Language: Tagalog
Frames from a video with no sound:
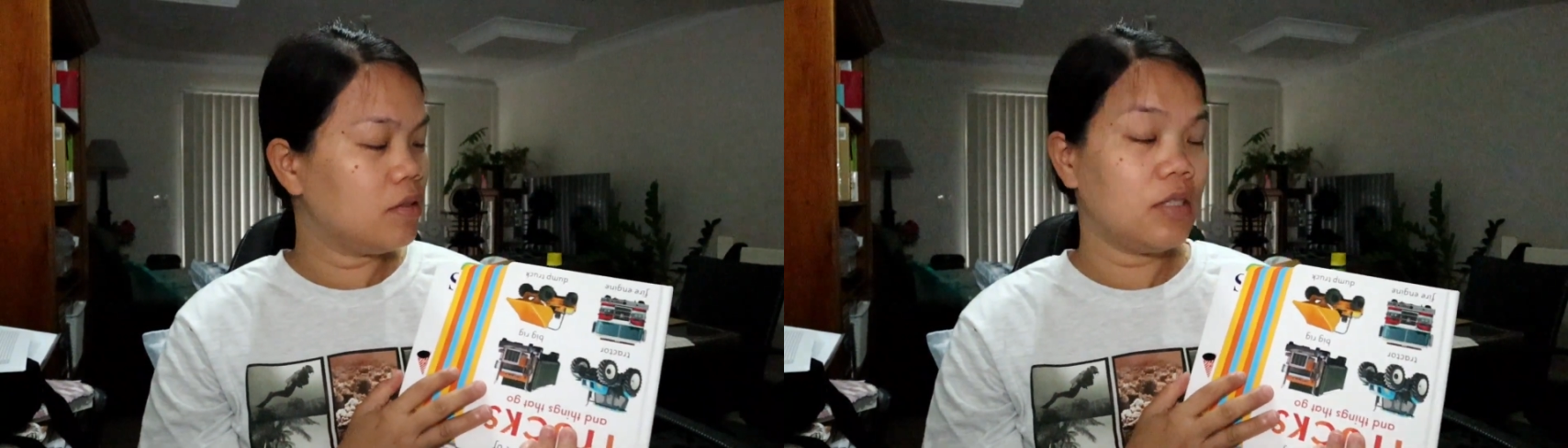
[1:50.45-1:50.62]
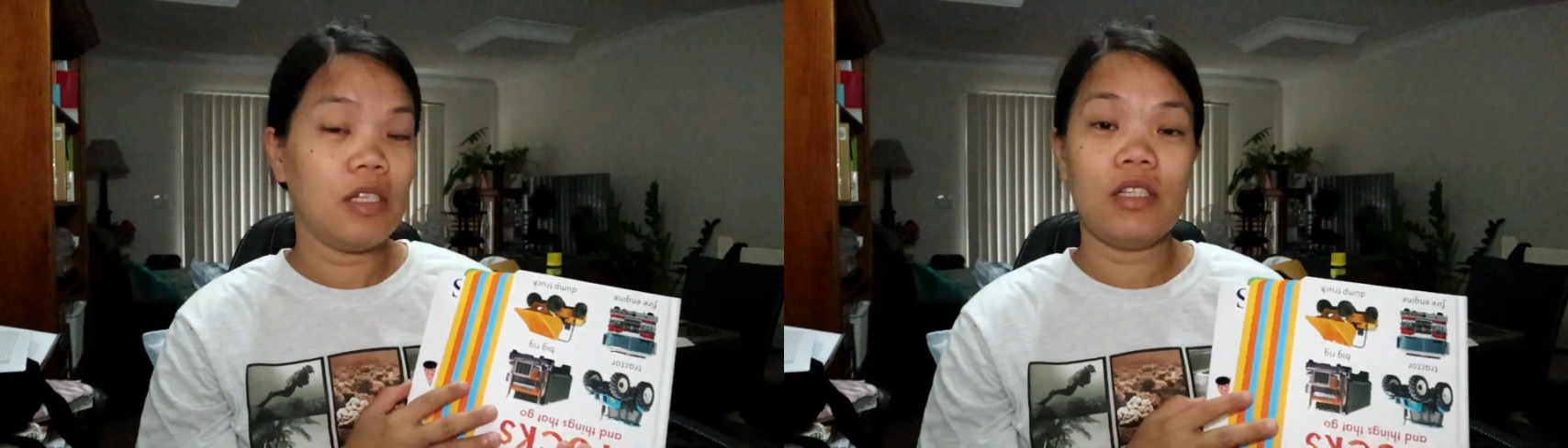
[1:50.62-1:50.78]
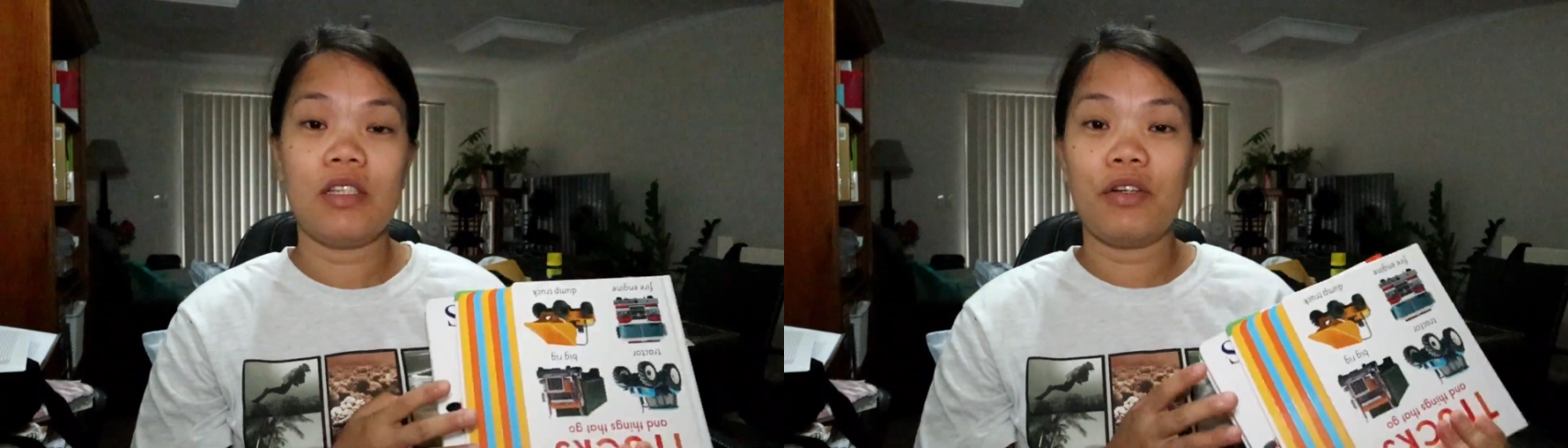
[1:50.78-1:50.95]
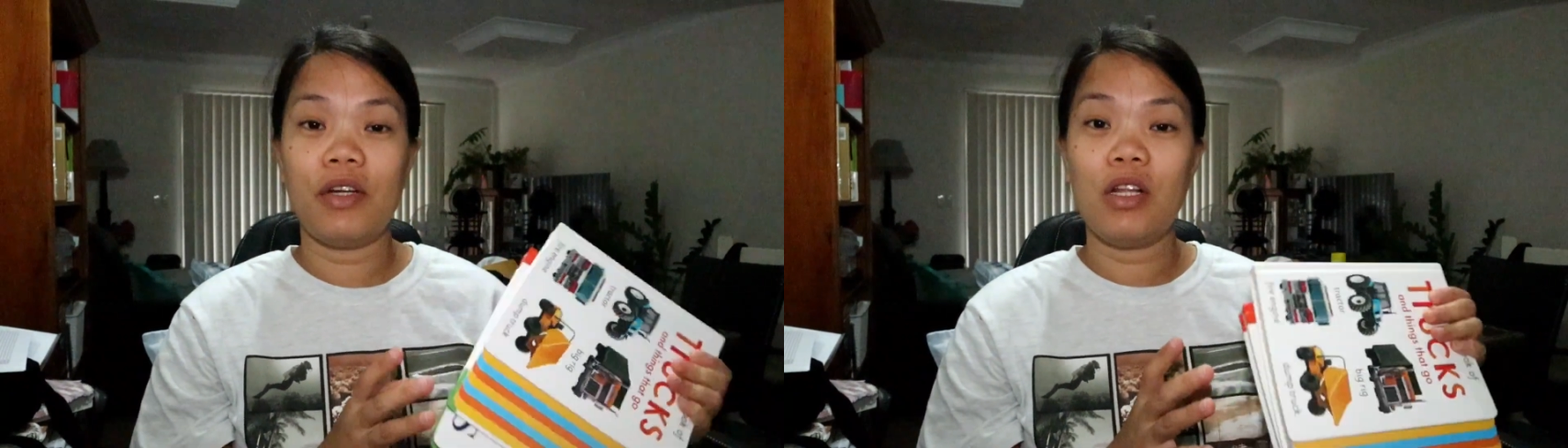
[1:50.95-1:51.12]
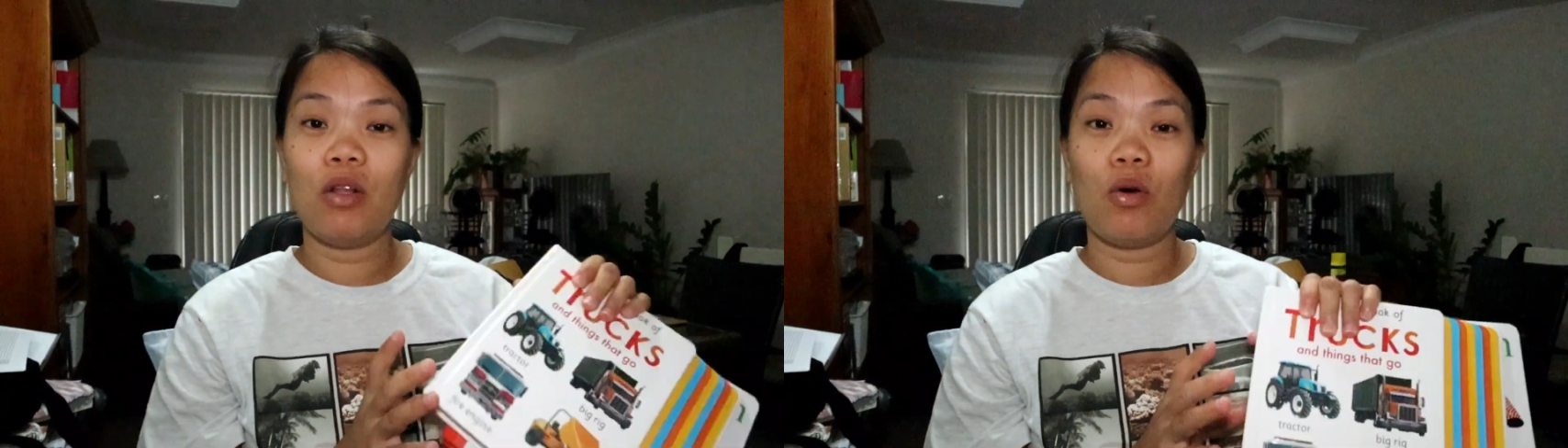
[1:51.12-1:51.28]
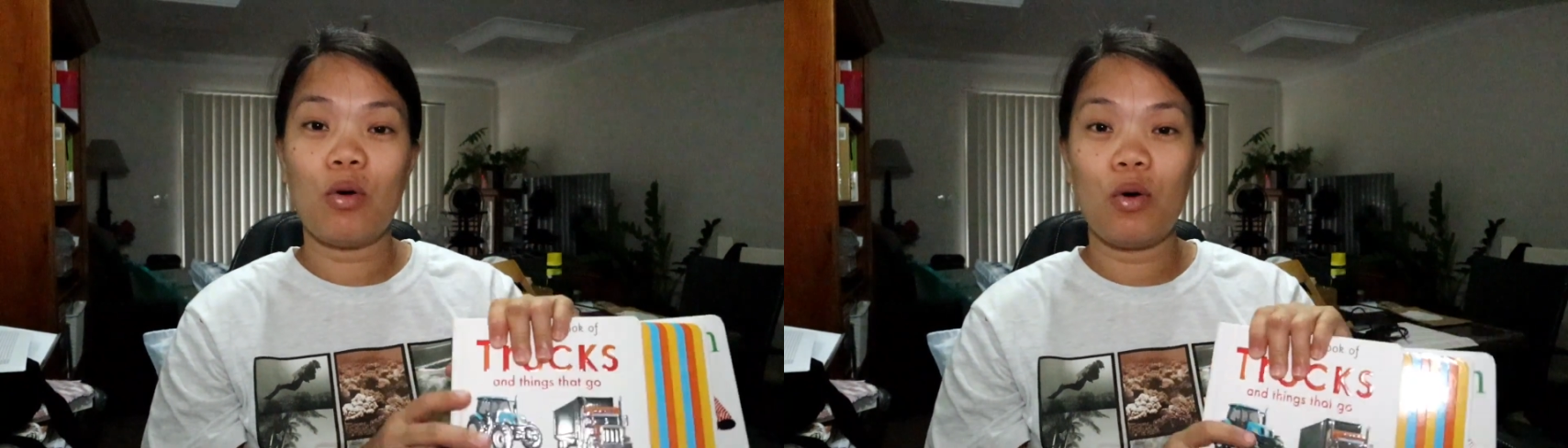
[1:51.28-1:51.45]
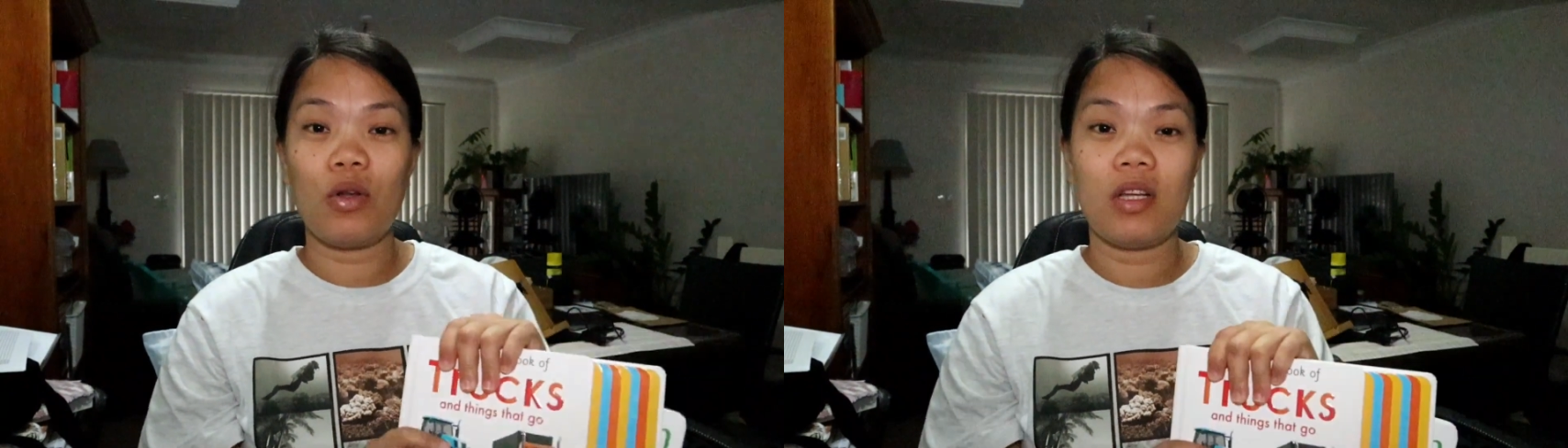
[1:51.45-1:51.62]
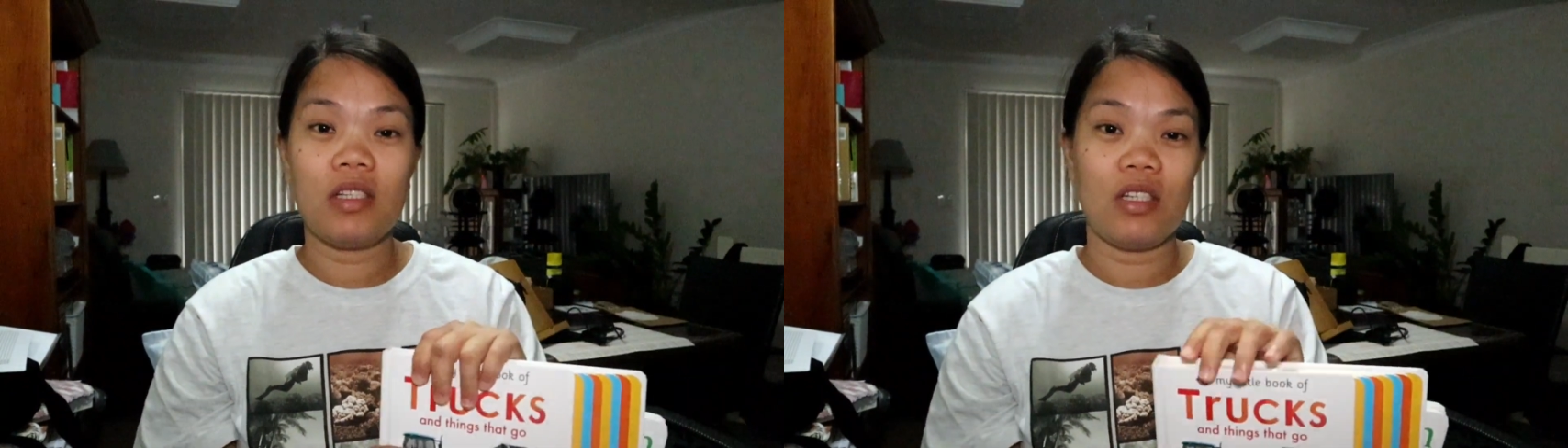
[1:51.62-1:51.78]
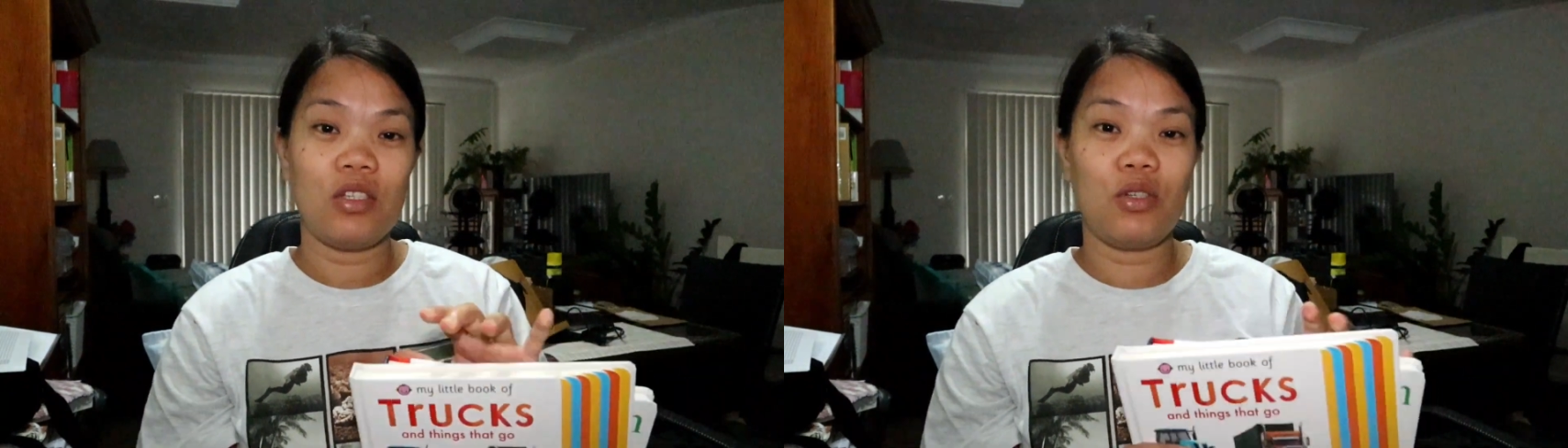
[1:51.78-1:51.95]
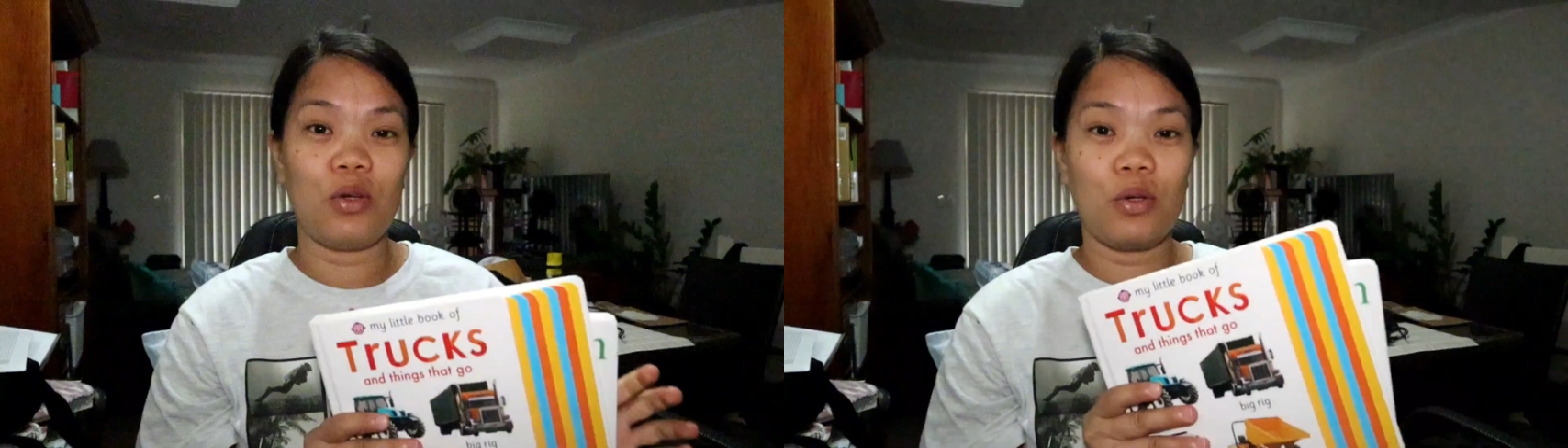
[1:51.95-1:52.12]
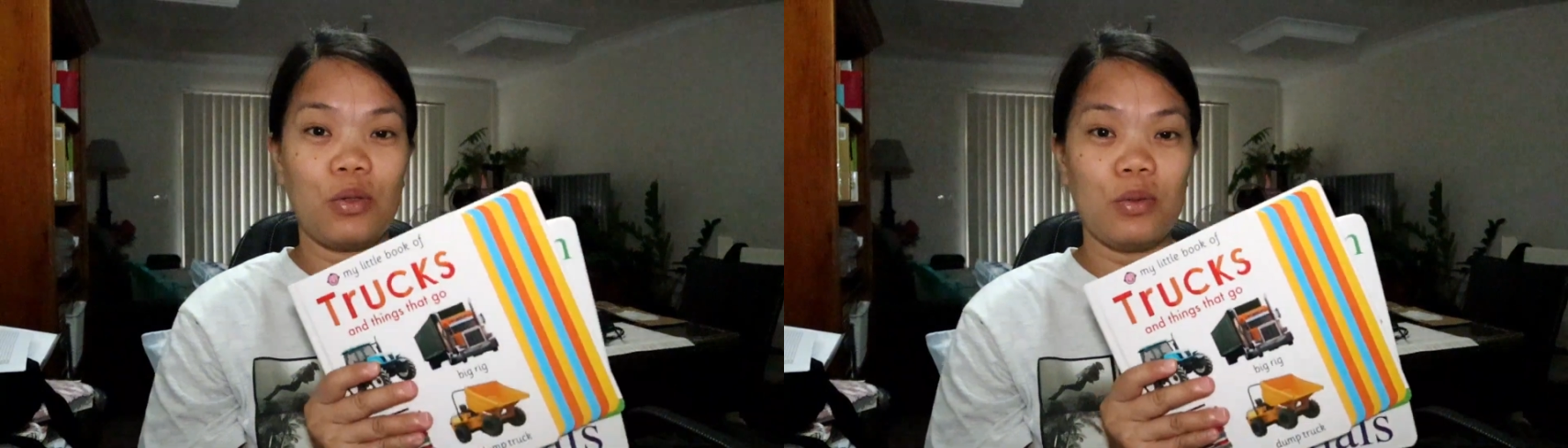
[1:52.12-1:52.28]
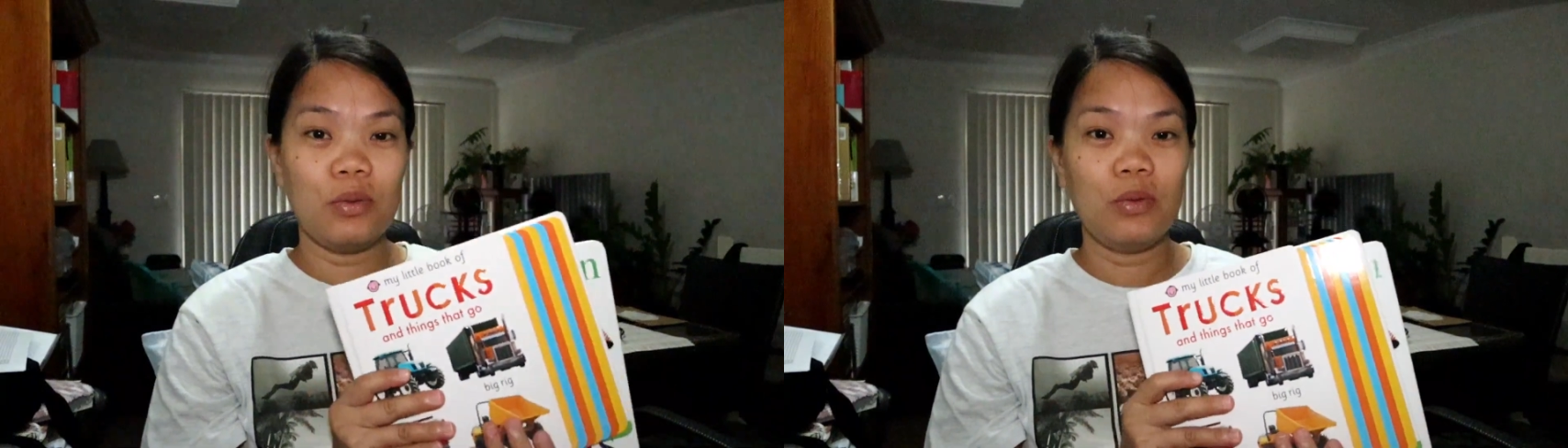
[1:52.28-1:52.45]
sister-in-law ko na si
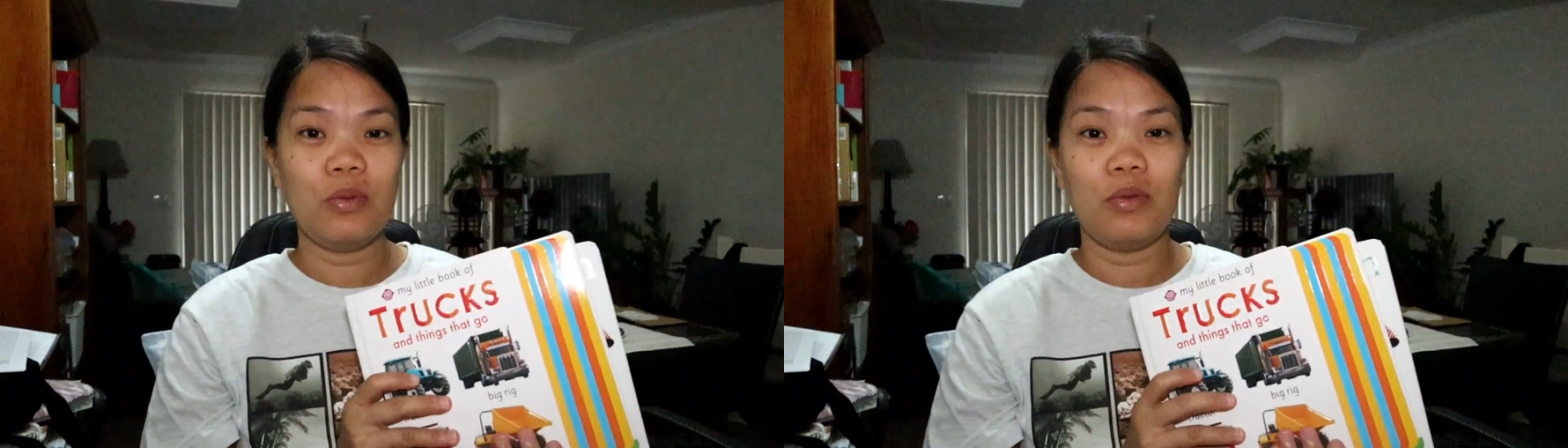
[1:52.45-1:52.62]
Joe